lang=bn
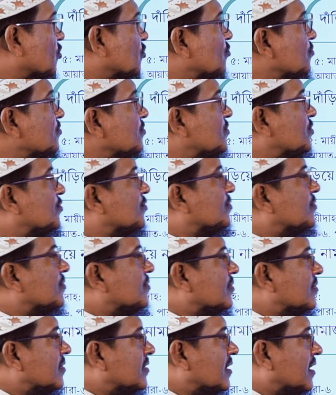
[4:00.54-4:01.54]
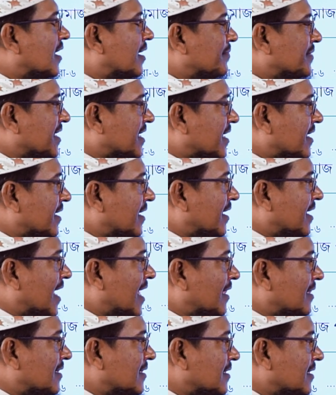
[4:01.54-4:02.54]
কুমতুম আমি এখানে
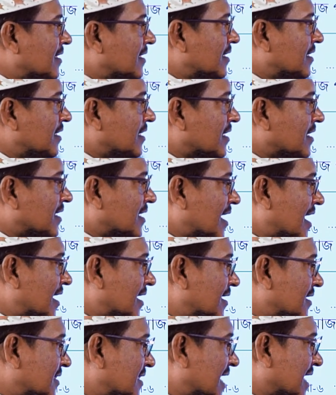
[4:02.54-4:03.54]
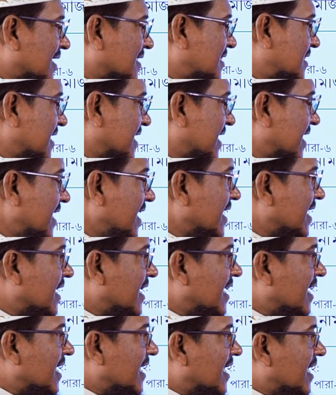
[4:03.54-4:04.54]
লাল কাল দাগ দিয়ে
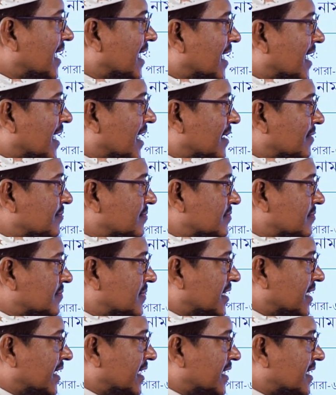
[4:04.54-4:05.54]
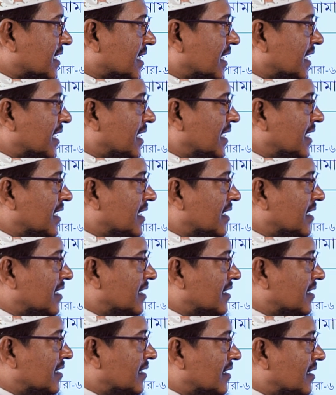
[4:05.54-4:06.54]
মানে এটাকে
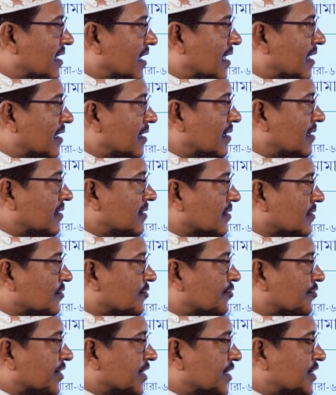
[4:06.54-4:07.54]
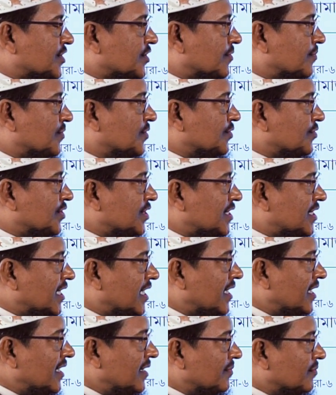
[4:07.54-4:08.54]
লাল করে
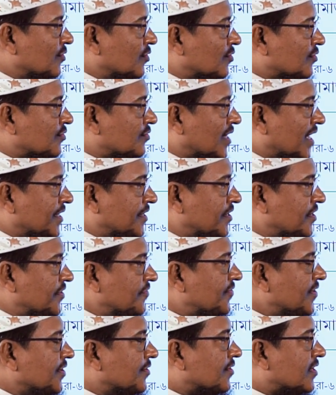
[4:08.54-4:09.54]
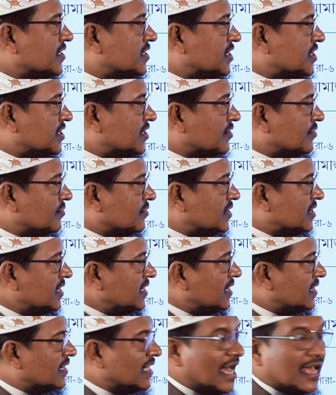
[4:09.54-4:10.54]
শব্দটিতে মূলত আইডেন্টিফাই করার চেষ্টা করেছি
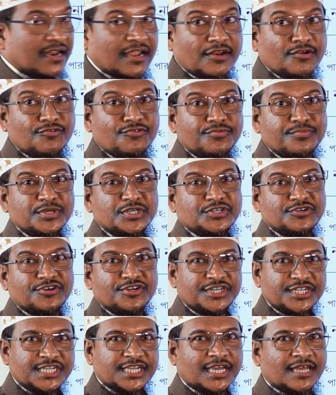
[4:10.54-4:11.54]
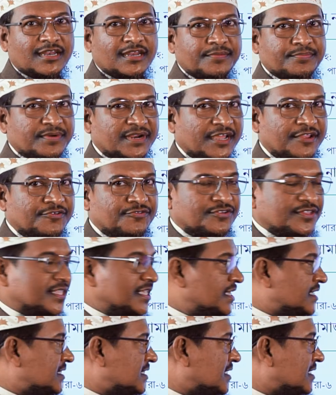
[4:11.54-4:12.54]
দাঁড়ানোর বিষয়টিকে আল্লাহ প্রায়োরিটি
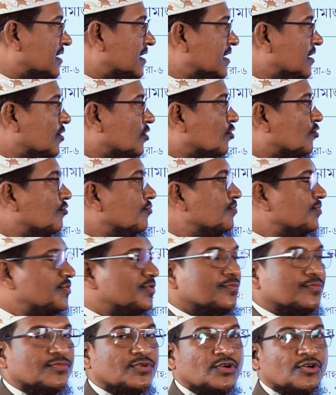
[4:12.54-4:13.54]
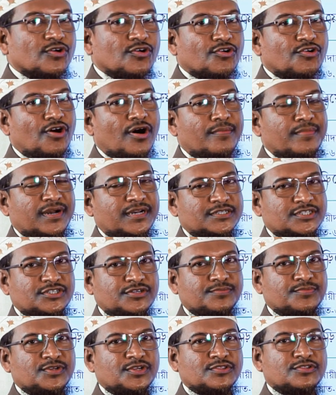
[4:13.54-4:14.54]
দিয়েছেন কুমতুম কমা
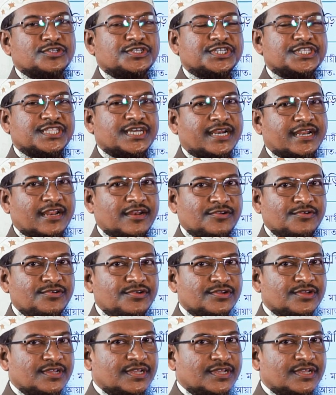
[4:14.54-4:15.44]
শব্দের অর্থ সে দাঁড়ালো